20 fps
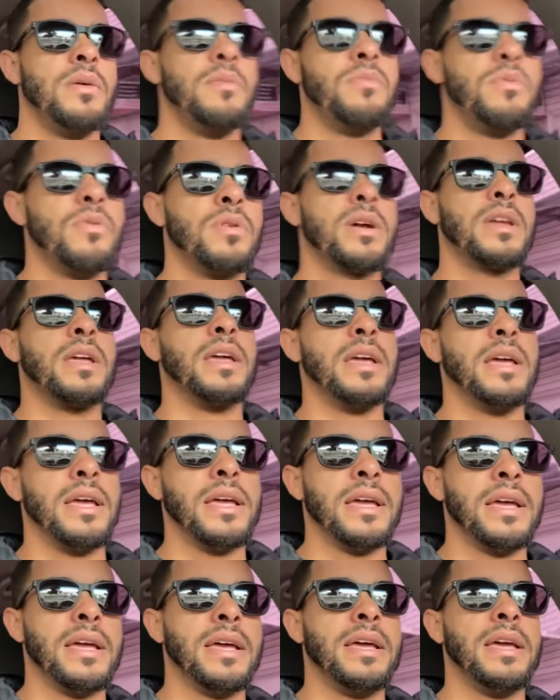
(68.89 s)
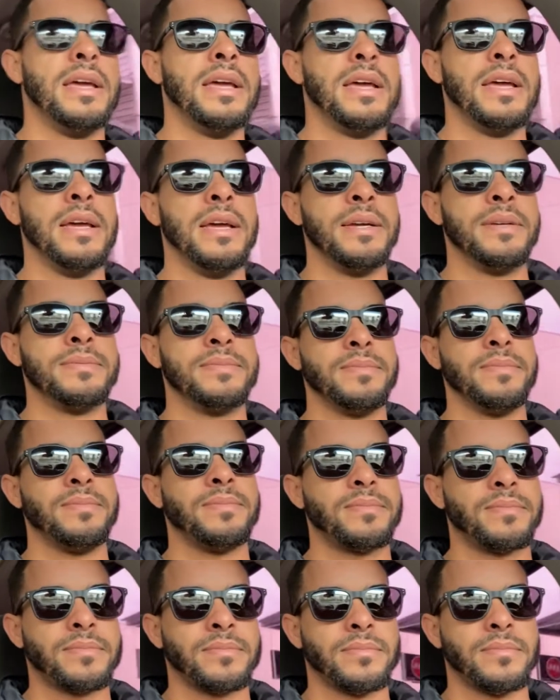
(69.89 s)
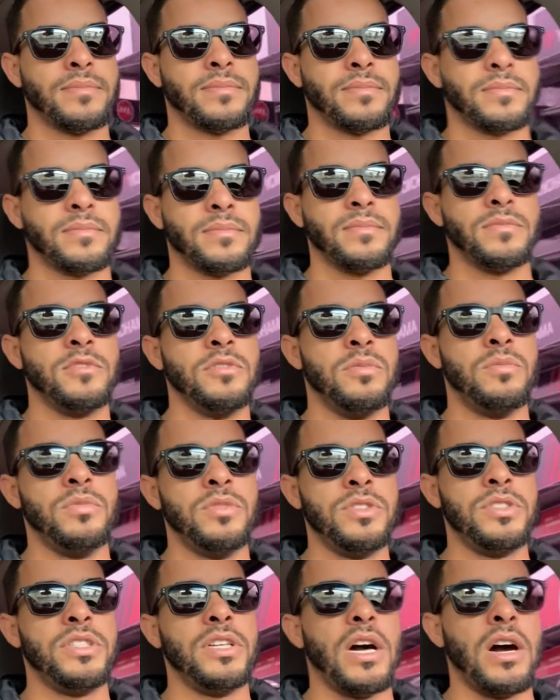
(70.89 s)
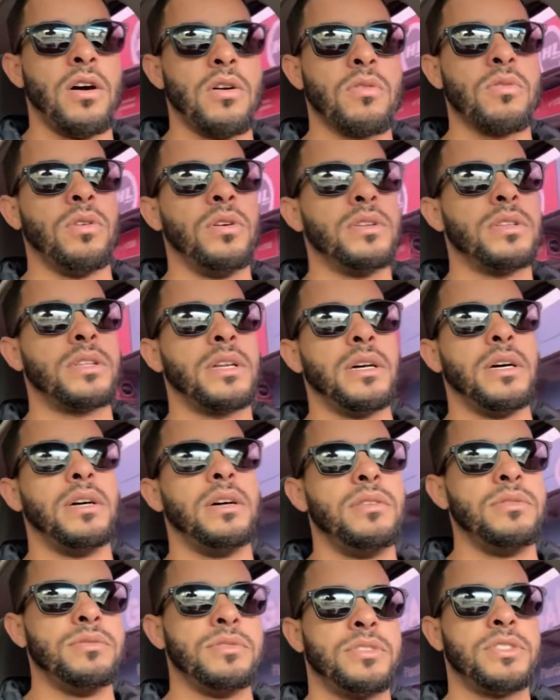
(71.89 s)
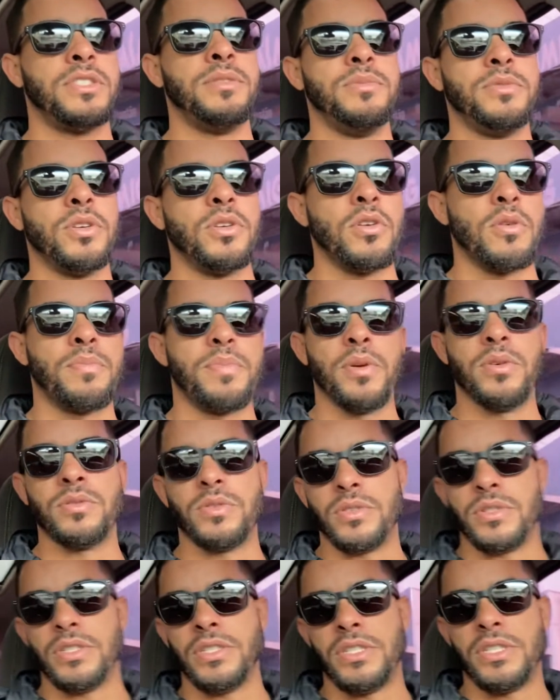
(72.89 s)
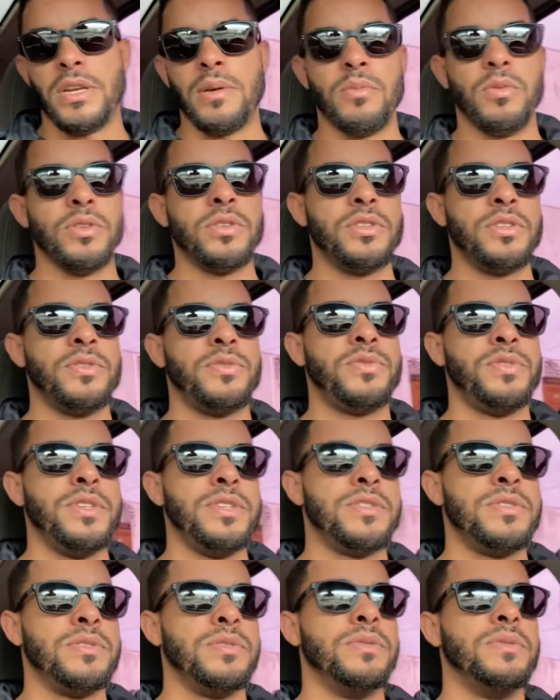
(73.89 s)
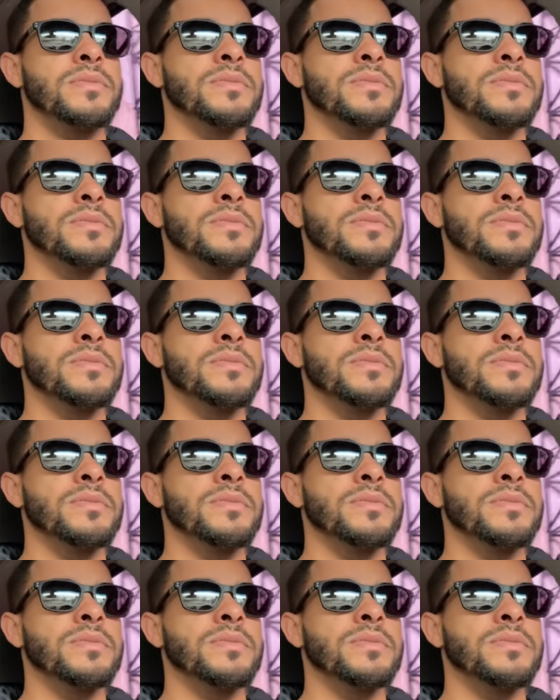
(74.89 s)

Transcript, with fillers: Porque o Mundial contra os times europeus hoje em dia é muito difícil.